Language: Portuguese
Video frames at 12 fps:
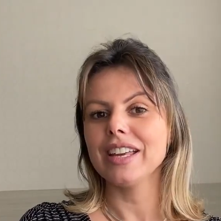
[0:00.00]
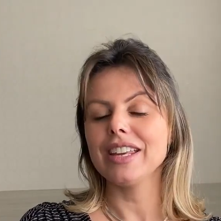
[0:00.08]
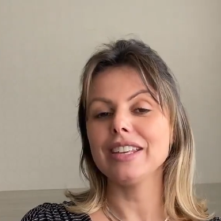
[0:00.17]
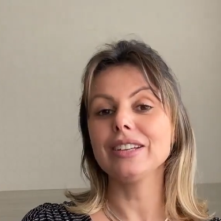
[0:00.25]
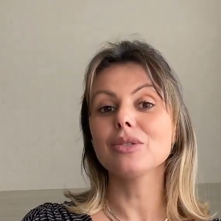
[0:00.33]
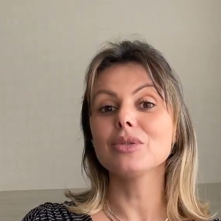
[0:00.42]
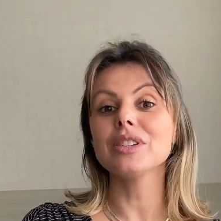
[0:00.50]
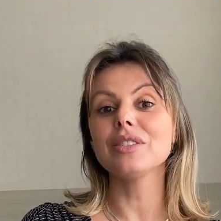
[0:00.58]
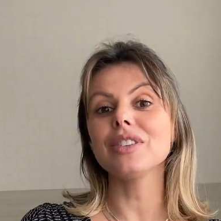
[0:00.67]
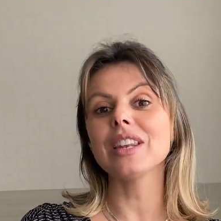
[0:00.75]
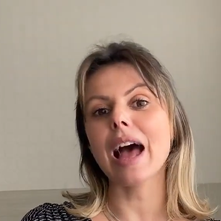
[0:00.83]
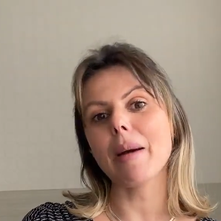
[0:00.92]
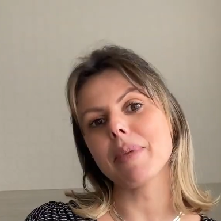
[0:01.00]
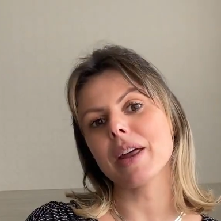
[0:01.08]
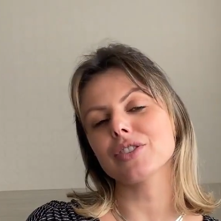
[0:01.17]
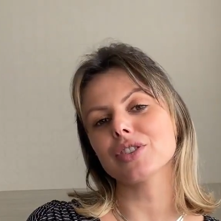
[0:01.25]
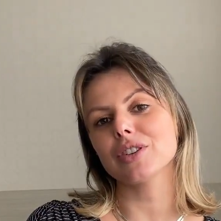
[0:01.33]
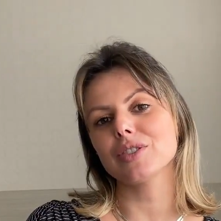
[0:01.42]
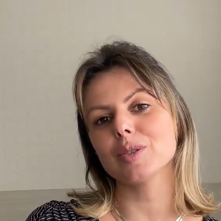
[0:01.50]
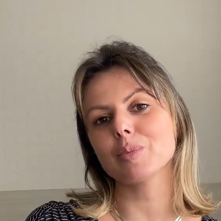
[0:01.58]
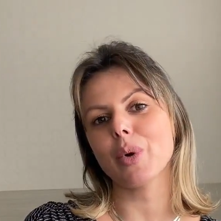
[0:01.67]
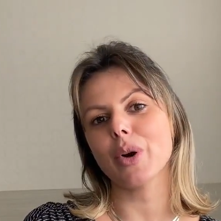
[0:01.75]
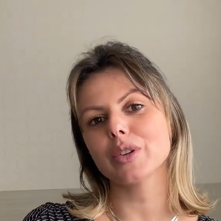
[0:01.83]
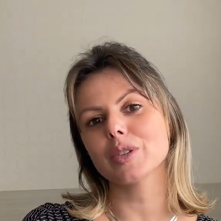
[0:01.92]
e inclusive na prática de
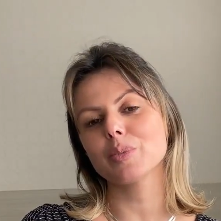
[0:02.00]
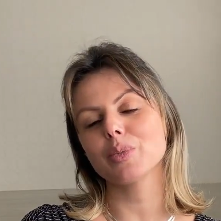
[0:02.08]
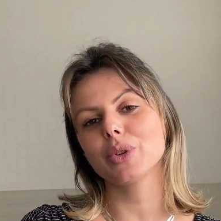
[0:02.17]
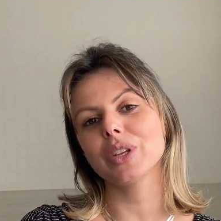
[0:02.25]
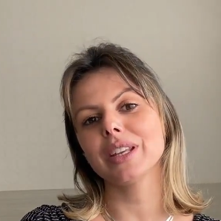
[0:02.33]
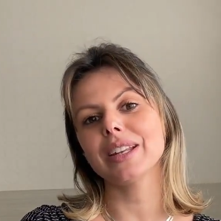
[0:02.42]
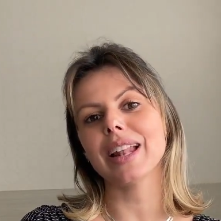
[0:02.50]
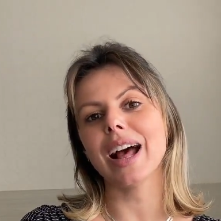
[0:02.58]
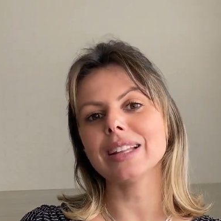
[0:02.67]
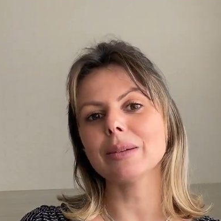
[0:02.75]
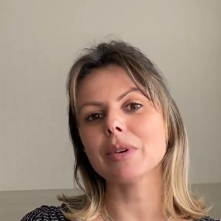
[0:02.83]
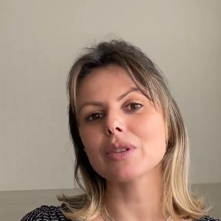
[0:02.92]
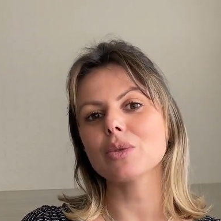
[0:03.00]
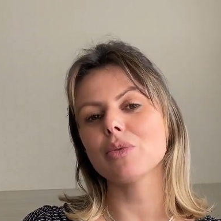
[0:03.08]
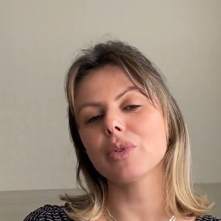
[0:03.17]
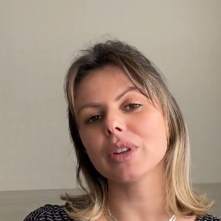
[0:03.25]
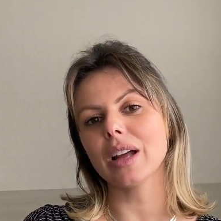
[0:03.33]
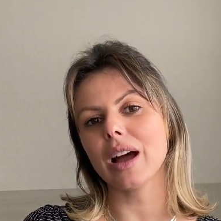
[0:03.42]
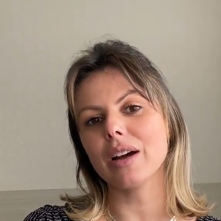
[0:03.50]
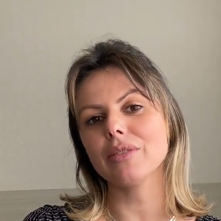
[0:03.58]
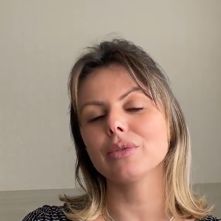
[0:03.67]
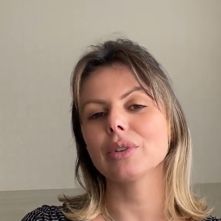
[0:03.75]
esportes, porque nada mais confortável,